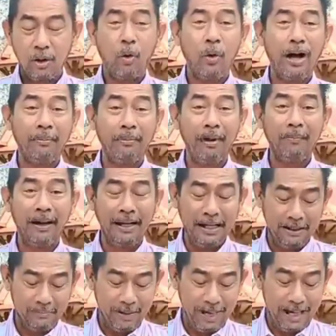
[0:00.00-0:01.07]
อวยเพื่อแผ่น
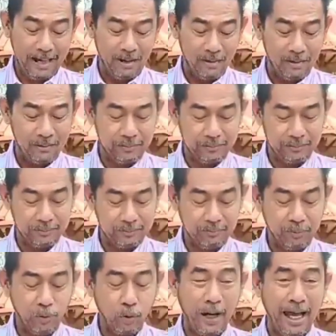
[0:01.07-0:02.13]
ดินไปแล้ว
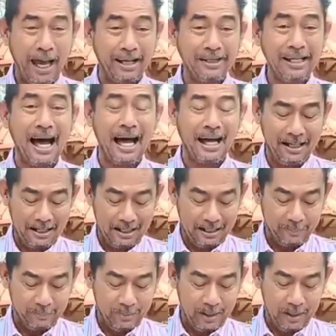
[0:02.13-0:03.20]
อวยแห่งชาตินะครับ